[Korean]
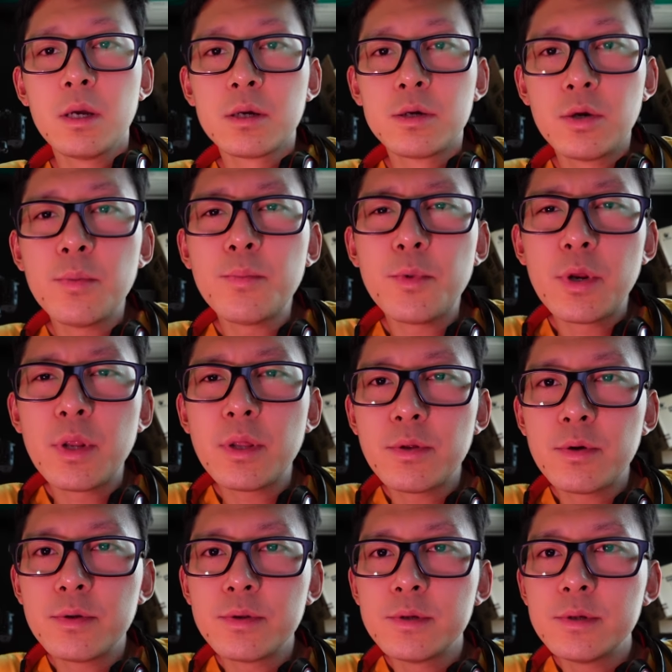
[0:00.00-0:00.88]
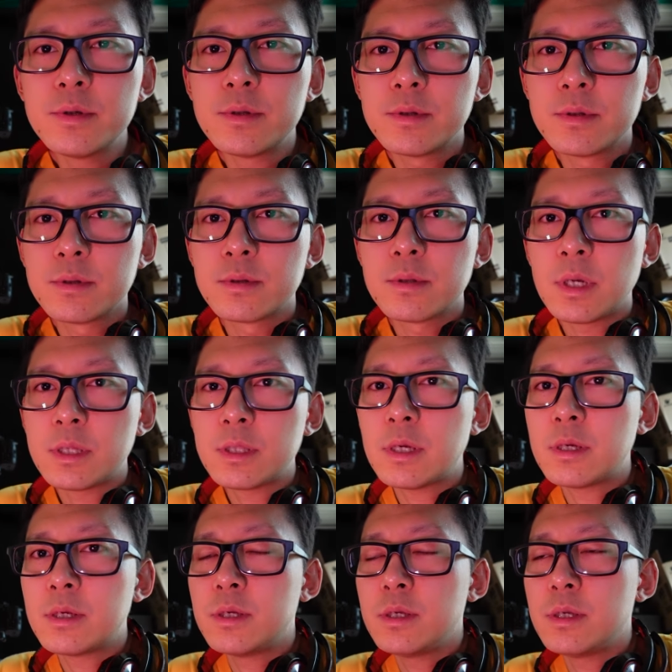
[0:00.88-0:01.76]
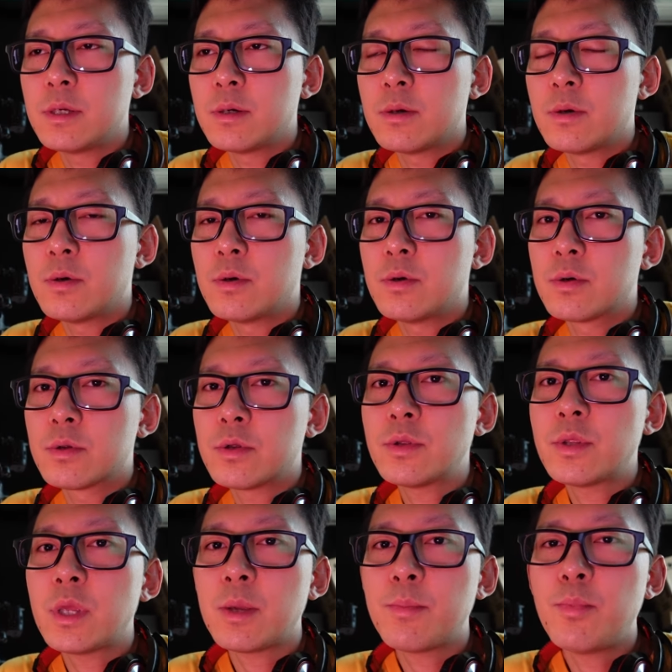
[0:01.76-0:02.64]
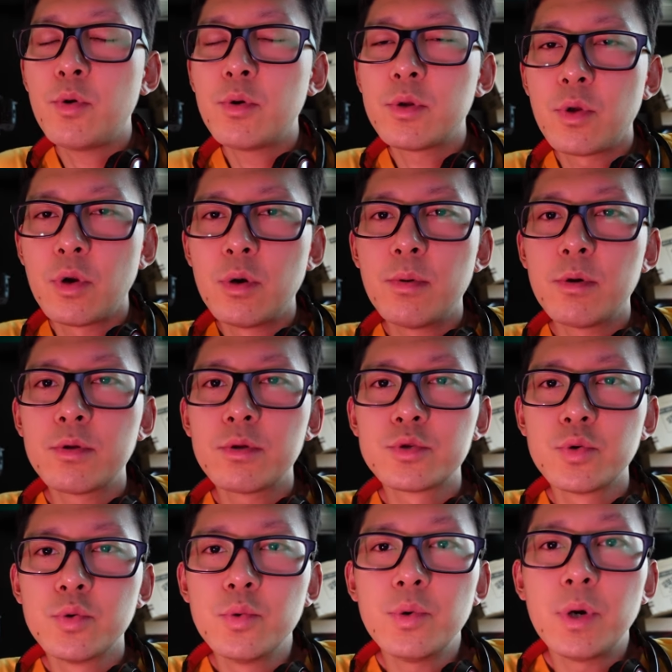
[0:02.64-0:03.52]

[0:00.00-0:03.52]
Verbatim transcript: 그런 면에서는 상당히 어, 선택의 폭이 넓어서 좋은